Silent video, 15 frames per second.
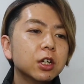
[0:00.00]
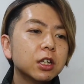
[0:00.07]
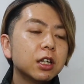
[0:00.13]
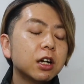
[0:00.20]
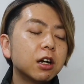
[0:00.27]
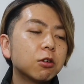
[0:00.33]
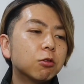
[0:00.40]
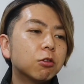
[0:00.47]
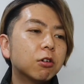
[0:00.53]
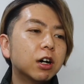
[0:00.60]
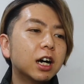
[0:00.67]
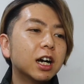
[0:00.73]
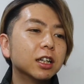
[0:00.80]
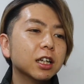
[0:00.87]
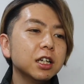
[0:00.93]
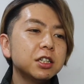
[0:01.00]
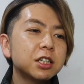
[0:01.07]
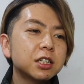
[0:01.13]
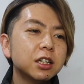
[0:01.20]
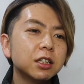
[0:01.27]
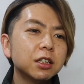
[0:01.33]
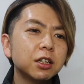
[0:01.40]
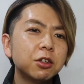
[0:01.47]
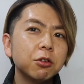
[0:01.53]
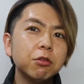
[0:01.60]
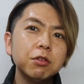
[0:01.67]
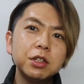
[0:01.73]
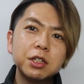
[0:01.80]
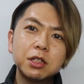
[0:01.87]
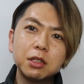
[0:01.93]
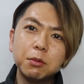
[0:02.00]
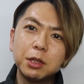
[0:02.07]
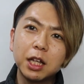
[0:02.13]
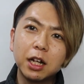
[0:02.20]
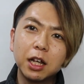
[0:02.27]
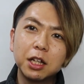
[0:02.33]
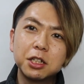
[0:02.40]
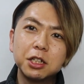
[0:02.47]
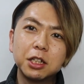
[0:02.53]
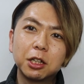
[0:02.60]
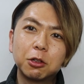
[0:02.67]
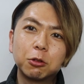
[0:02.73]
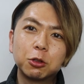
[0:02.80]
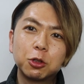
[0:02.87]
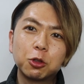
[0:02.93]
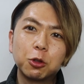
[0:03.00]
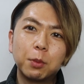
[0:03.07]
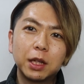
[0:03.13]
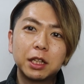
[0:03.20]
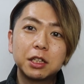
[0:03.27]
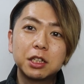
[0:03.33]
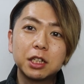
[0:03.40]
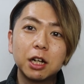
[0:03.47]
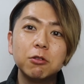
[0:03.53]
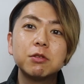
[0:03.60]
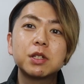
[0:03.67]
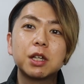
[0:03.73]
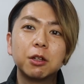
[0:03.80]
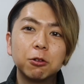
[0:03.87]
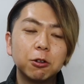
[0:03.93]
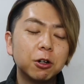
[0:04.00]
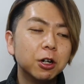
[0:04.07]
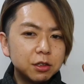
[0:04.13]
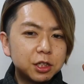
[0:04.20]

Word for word: だからこう、話し方教室みたいな話になってくるとちょっとまた違うんですけど、